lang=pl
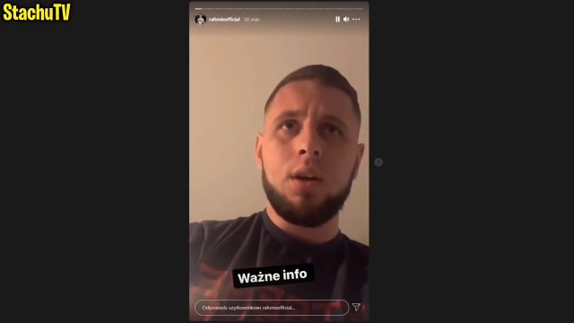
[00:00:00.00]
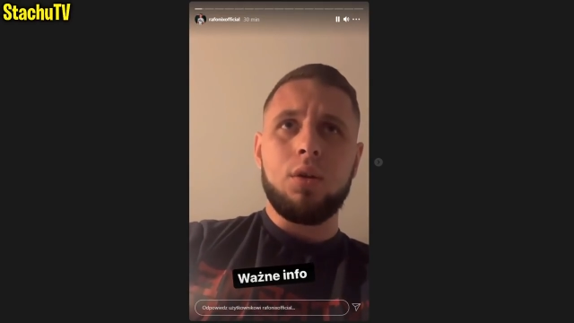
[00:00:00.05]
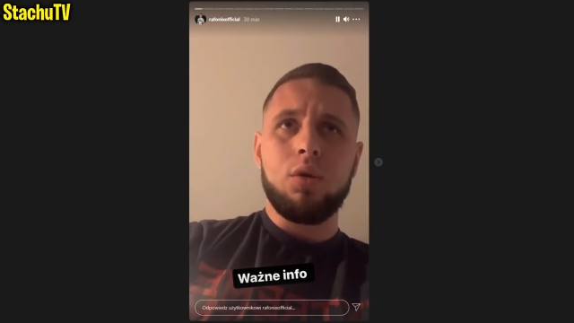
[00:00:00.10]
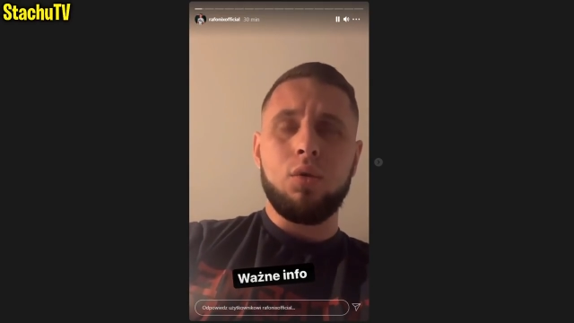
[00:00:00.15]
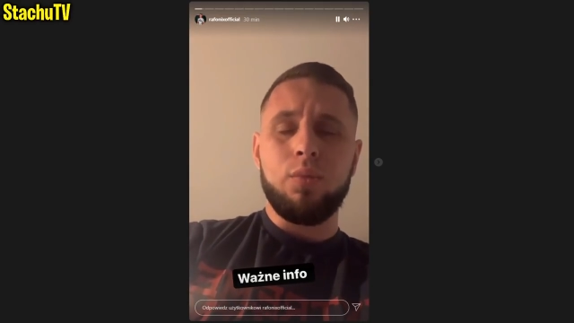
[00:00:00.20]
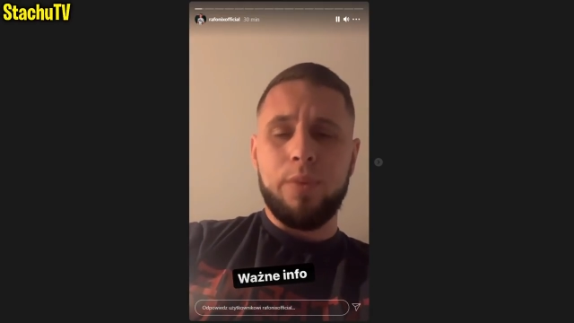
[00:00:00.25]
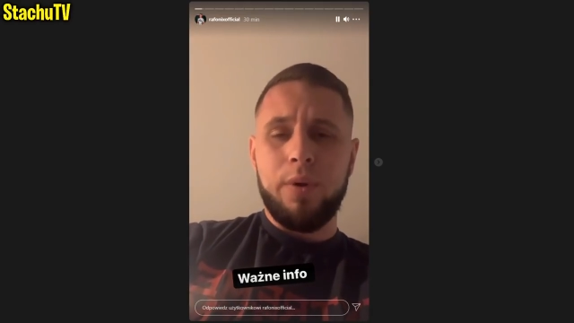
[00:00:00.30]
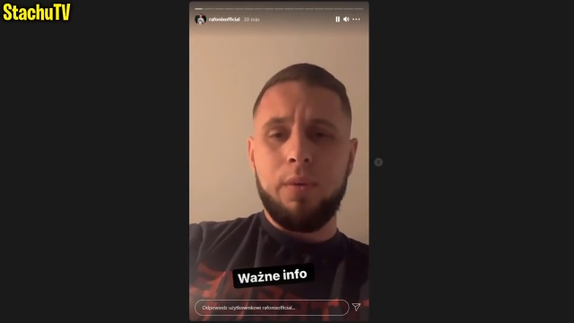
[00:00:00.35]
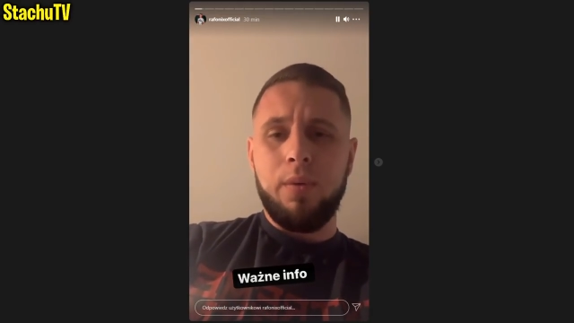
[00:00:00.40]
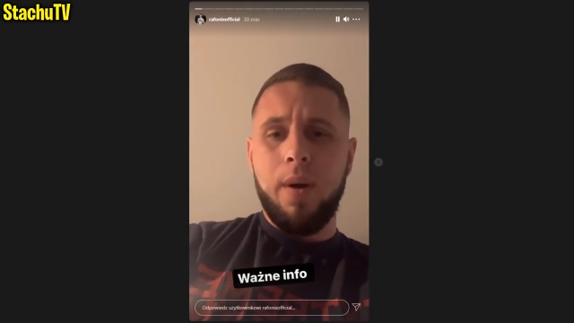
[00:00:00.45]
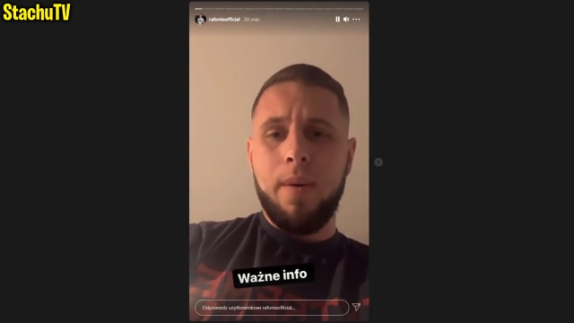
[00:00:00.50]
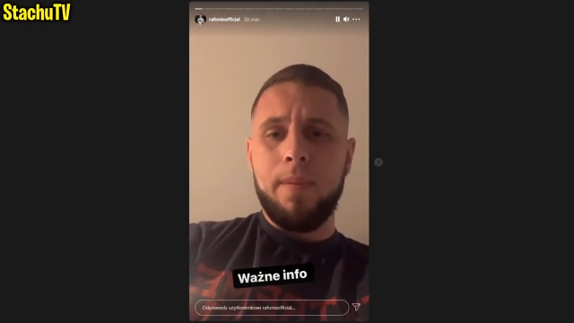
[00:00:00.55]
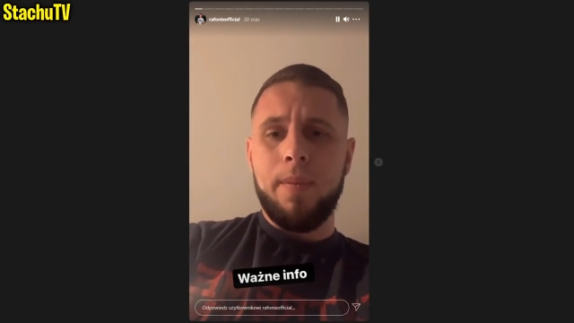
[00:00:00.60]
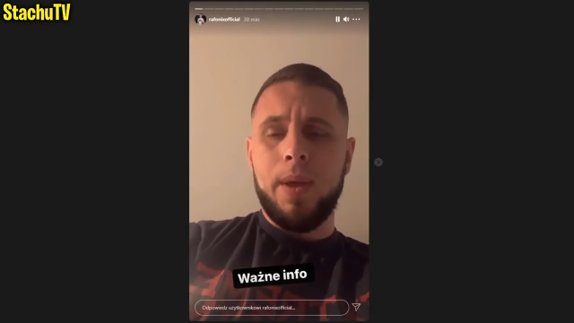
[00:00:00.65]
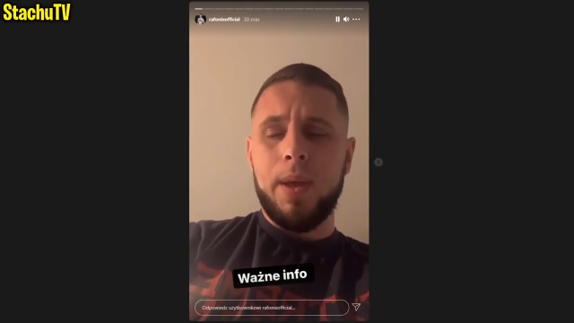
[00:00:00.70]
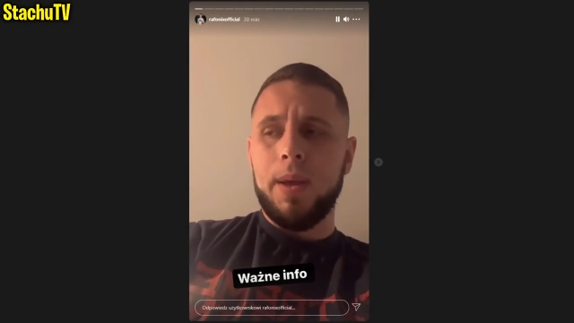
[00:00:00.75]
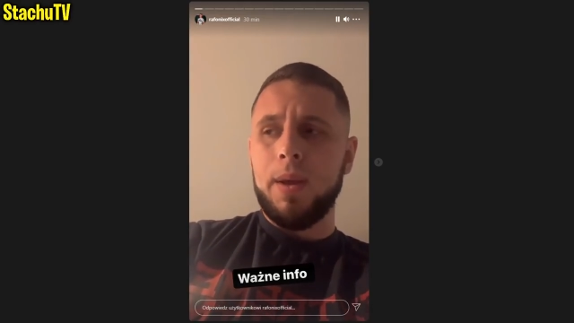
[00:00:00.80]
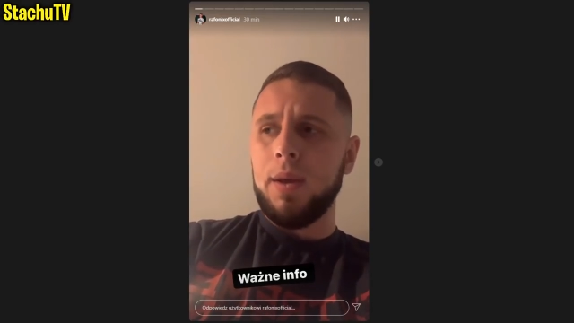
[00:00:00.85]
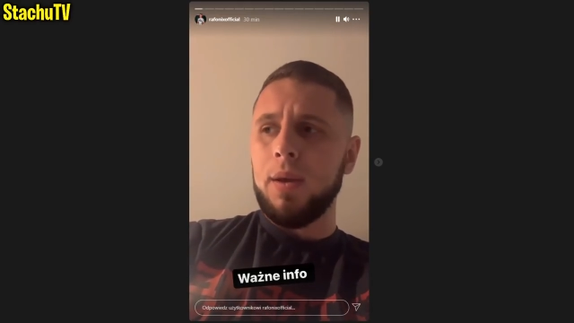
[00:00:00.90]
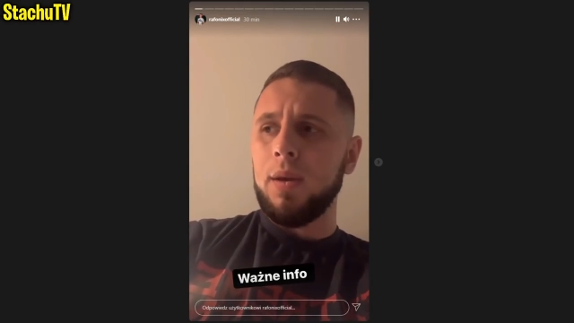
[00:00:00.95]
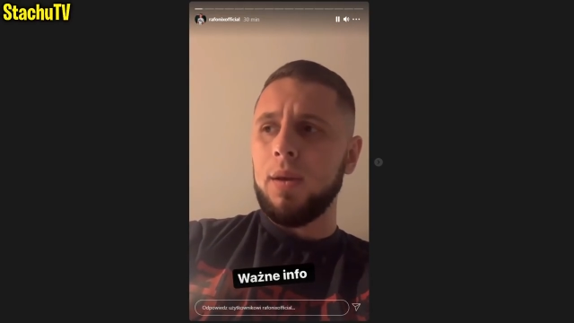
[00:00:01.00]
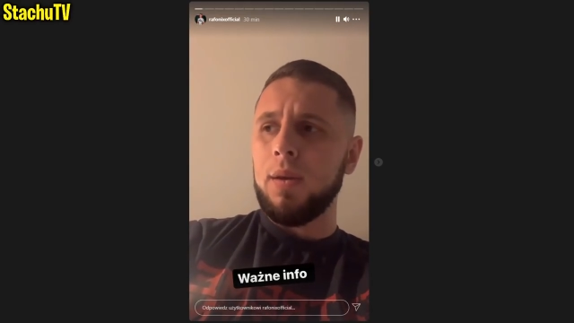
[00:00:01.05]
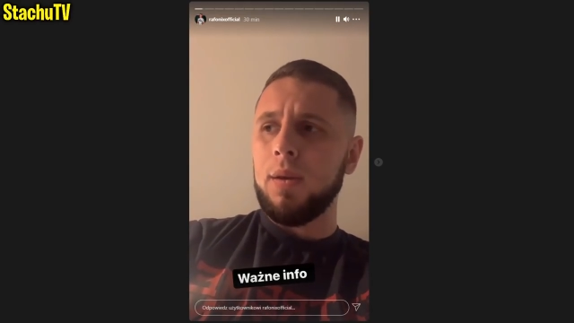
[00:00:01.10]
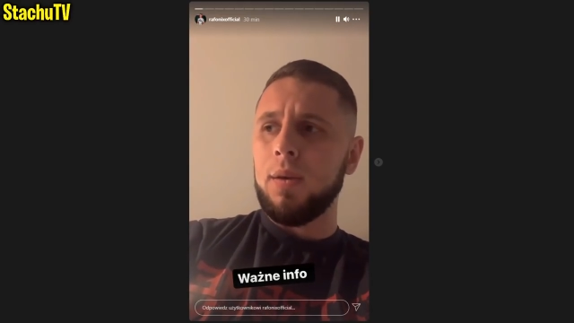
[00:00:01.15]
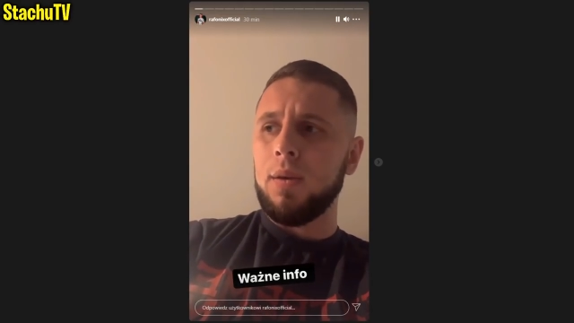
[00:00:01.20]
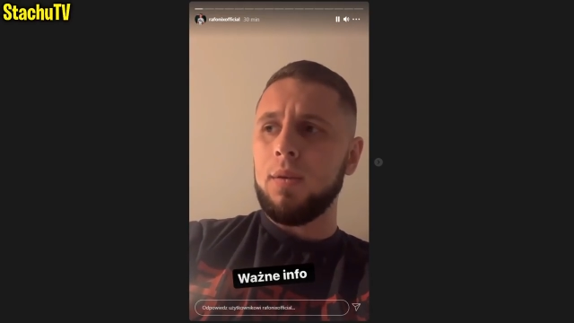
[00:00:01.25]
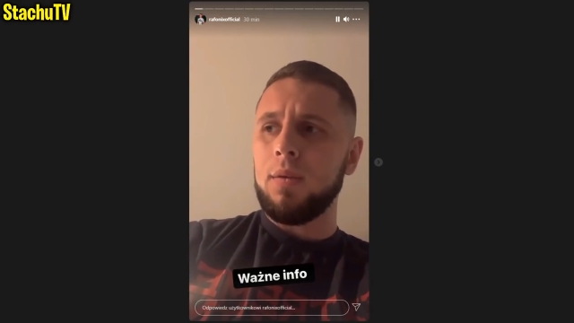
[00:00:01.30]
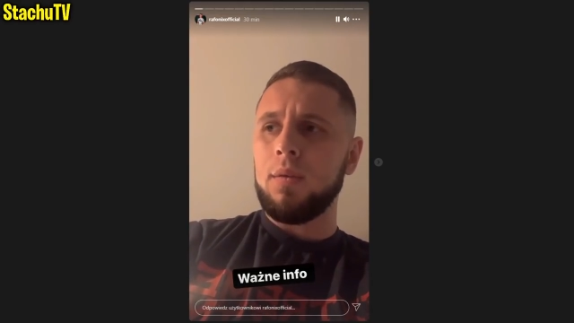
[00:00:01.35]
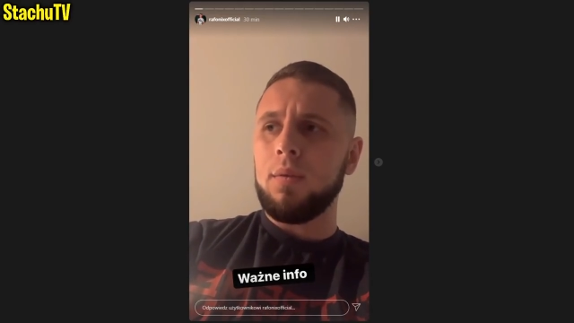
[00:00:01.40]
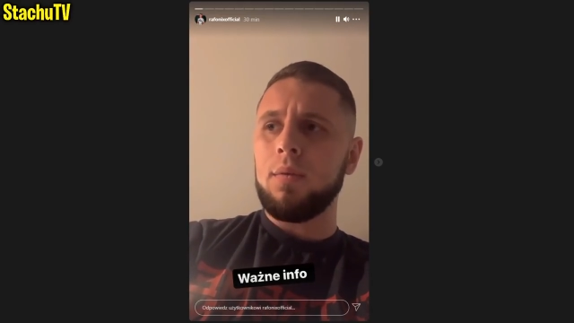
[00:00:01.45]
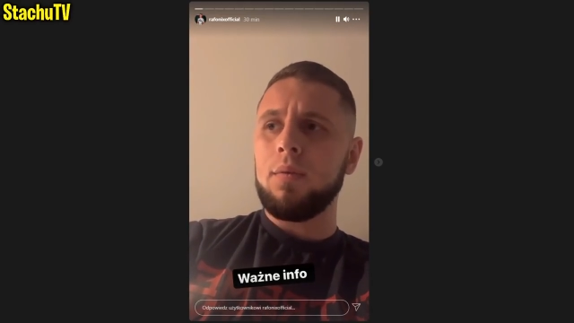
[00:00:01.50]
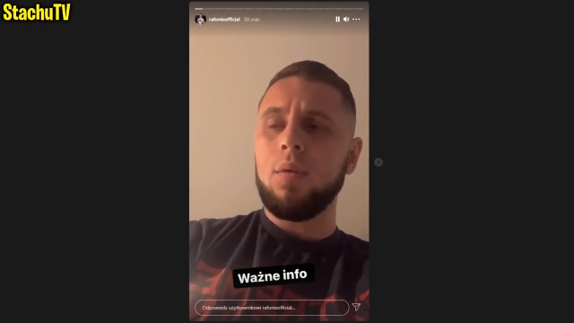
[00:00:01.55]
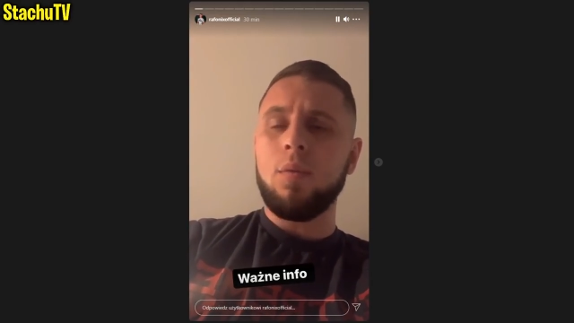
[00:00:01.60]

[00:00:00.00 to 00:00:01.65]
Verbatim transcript: kupiłem, yy,